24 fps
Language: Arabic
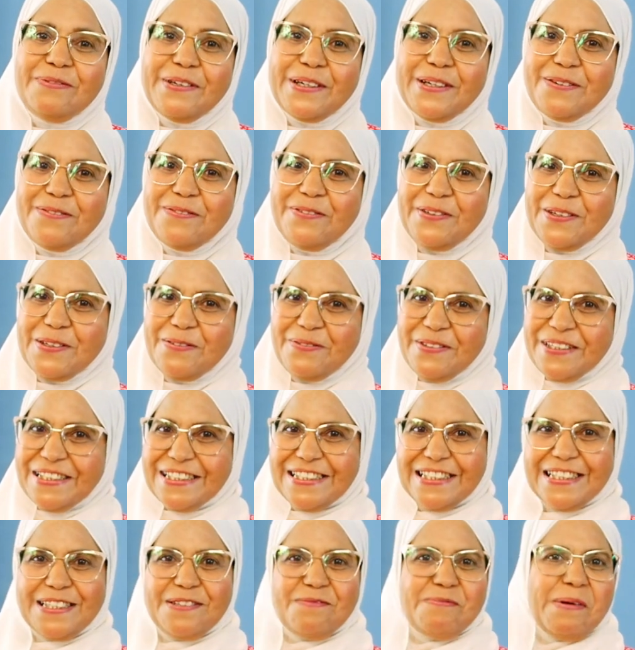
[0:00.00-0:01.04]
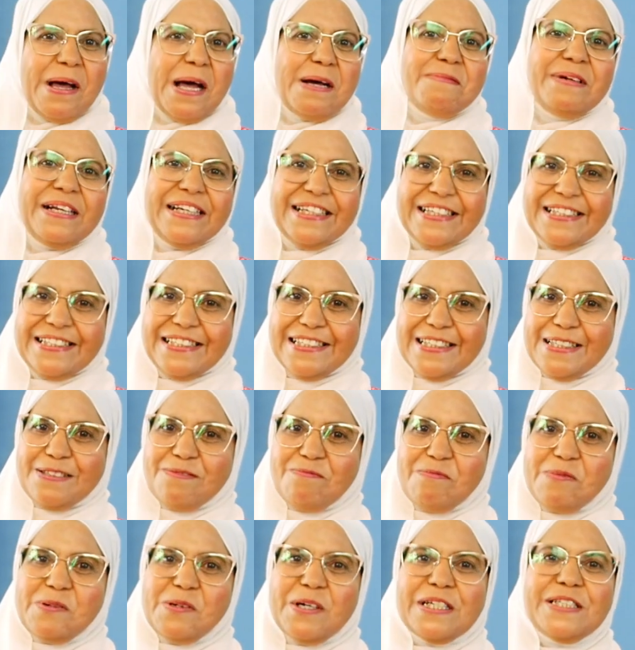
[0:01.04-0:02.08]
بيكم في يوم جديد بأمل جديد
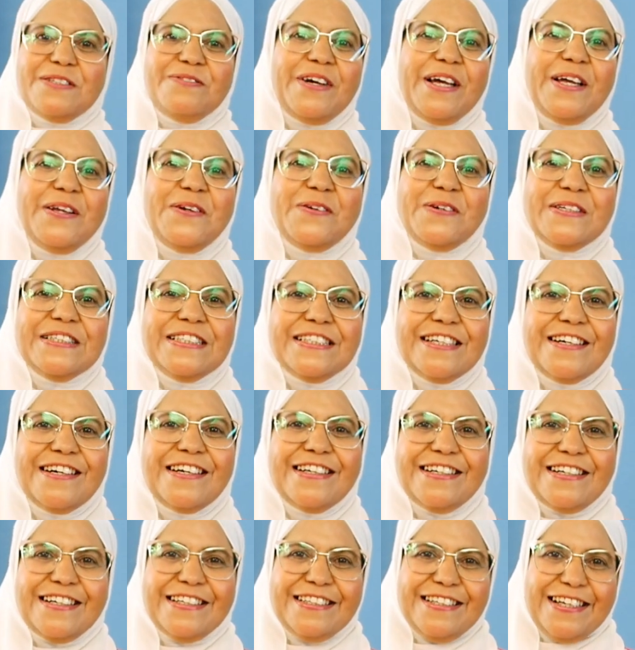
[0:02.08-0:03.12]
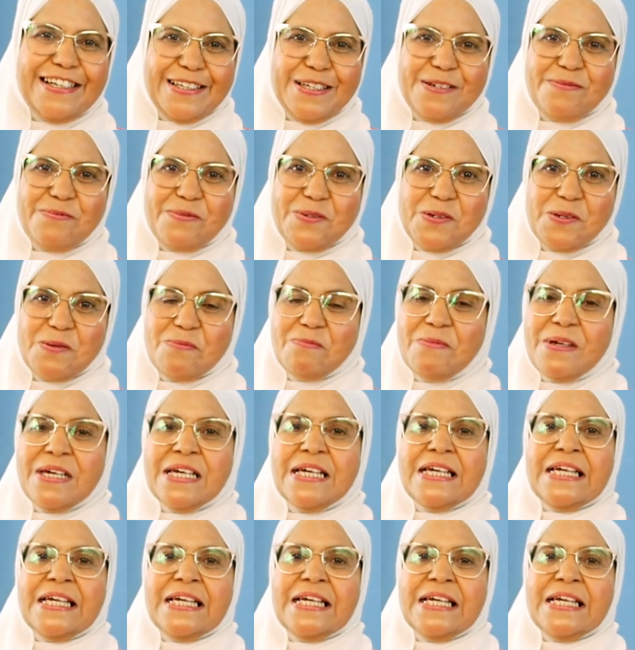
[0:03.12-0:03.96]
بوصفة حلوة إن شاء الله تعجبكم